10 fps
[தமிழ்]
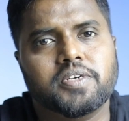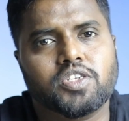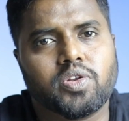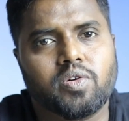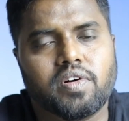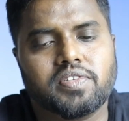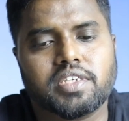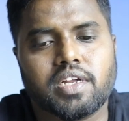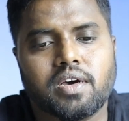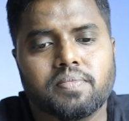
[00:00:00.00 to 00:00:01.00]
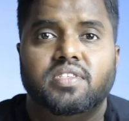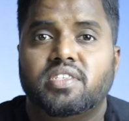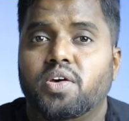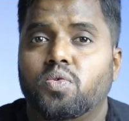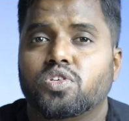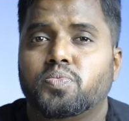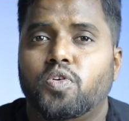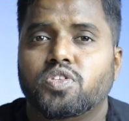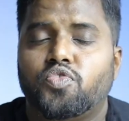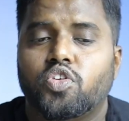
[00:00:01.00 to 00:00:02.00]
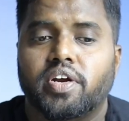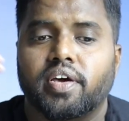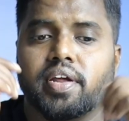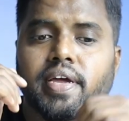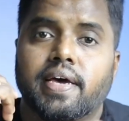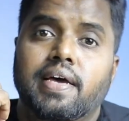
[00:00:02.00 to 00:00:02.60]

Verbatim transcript: ஸ்பீட் ஸ்லோவாக வச்சுக்கலாம் சே ஒரு ஸ்போர்ட்ஸ் ஃபோட்டோ எடுக்கிறீங்க